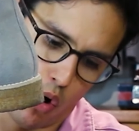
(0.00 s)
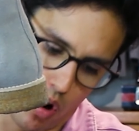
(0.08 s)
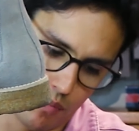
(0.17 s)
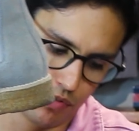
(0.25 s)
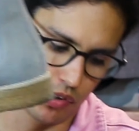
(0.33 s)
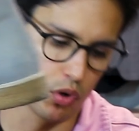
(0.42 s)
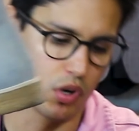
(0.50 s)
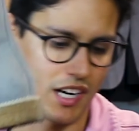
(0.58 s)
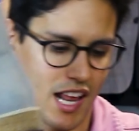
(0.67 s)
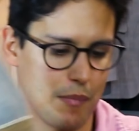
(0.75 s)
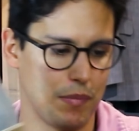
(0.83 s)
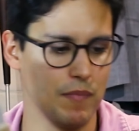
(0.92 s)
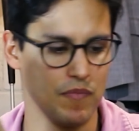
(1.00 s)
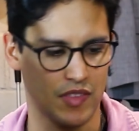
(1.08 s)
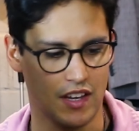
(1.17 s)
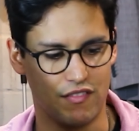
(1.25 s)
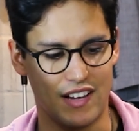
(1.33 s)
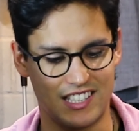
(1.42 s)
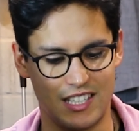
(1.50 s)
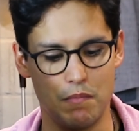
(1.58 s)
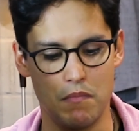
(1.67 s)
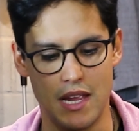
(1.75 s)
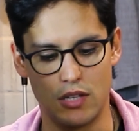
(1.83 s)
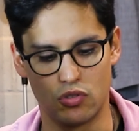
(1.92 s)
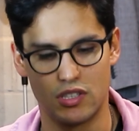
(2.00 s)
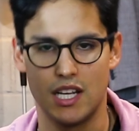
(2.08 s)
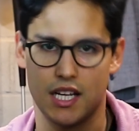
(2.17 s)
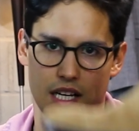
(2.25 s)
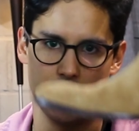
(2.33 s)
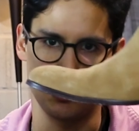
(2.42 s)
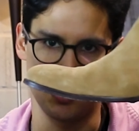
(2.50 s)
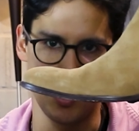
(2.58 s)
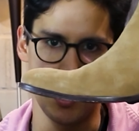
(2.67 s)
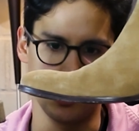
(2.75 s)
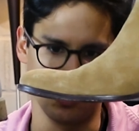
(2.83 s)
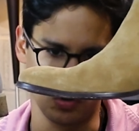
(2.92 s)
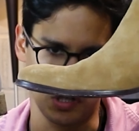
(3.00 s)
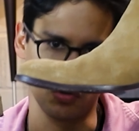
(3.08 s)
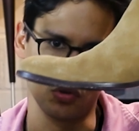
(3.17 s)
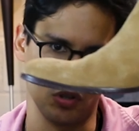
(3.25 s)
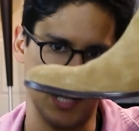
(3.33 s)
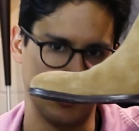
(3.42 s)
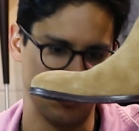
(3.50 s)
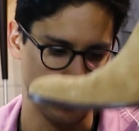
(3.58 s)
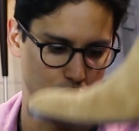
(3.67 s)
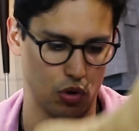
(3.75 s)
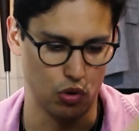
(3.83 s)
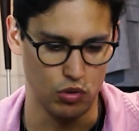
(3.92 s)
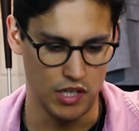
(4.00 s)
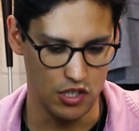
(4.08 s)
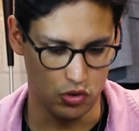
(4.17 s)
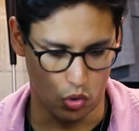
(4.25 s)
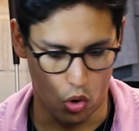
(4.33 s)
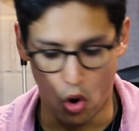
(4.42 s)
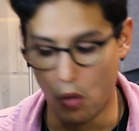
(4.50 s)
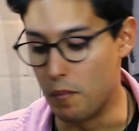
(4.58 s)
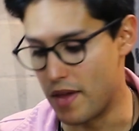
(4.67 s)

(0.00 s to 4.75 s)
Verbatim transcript: óbvio que o crepe vai ser menos elegante do que um solado de couro liso ou